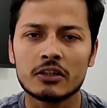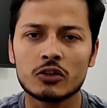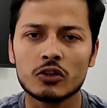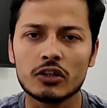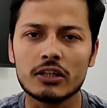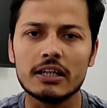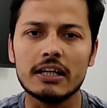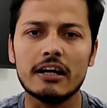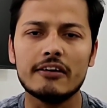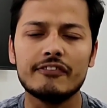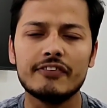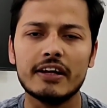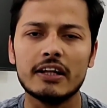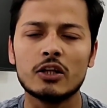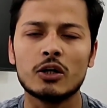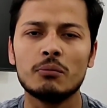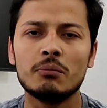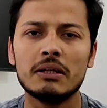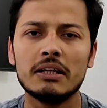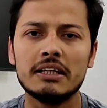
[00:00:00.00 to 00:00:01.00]
क्योंकि एफ
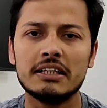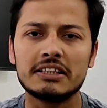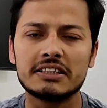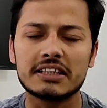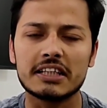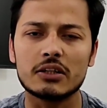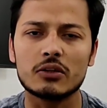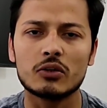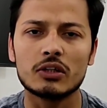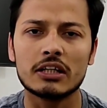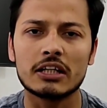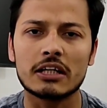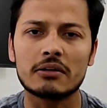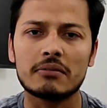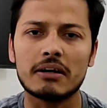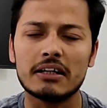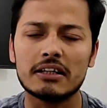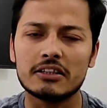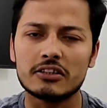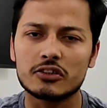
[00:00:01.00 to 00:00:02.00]
में लिस्टेड होने के
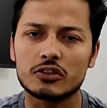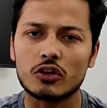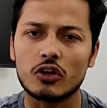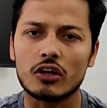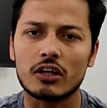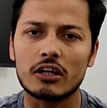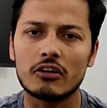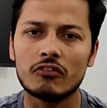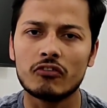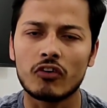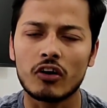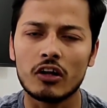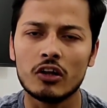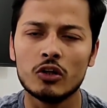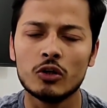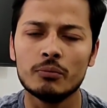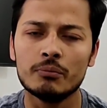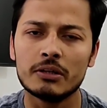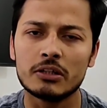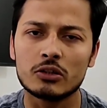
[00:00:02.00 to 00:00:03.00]
बाद स्टॉक की
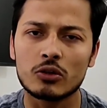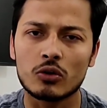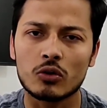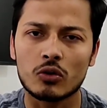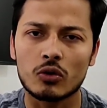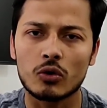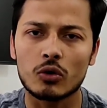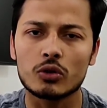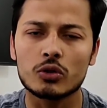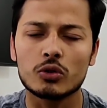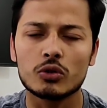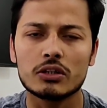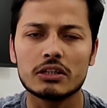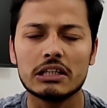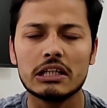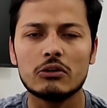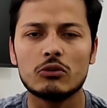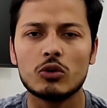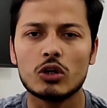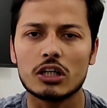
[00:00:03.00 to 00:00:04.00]
वॉल्यूम में जो ग्रोथ
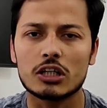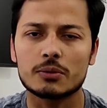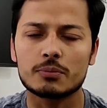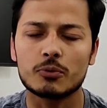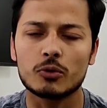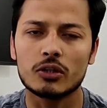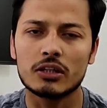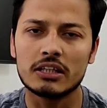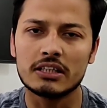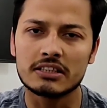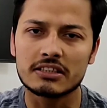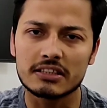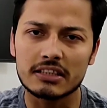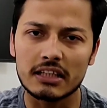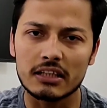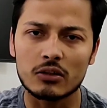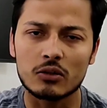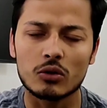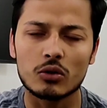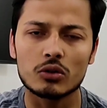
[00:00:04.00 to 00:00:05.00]
होती है वो
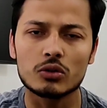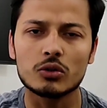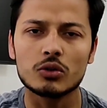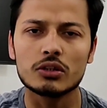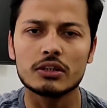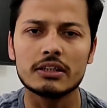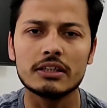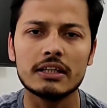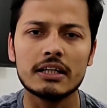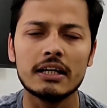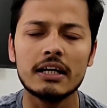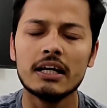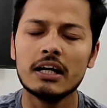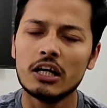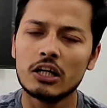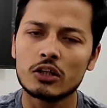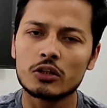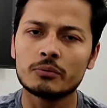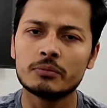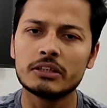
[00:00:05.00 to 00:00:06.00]
एक्सपोनेंशियल ग्रोथ होती है
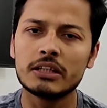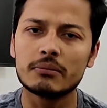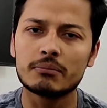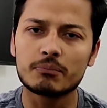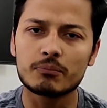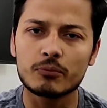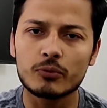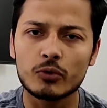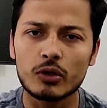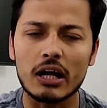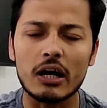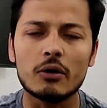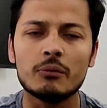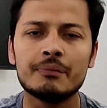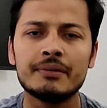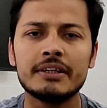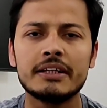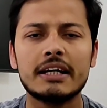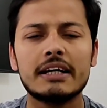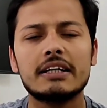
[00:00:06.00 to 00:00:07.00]
तो मुझे पूरा
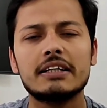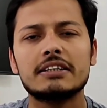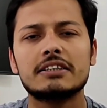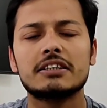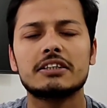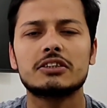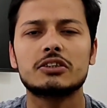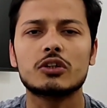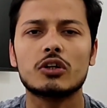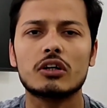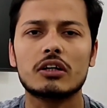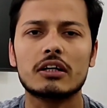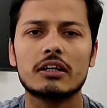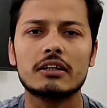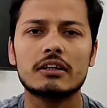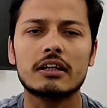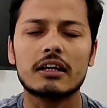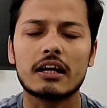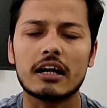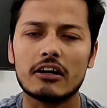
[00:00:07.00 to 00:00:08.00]
उम्मीद है कि इस स्टॉक के
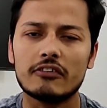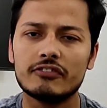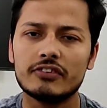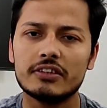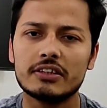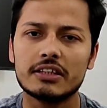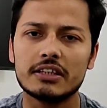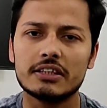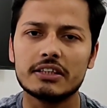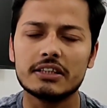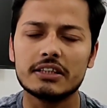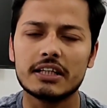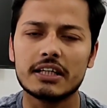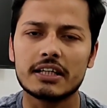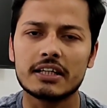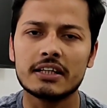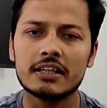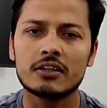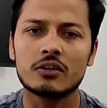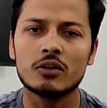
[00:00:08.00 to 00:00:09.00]
अंदर काफी तेजी
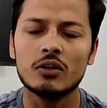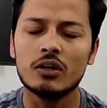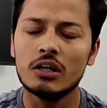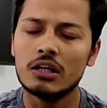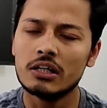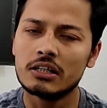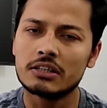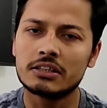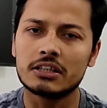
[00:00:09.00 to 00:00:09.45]
देखने को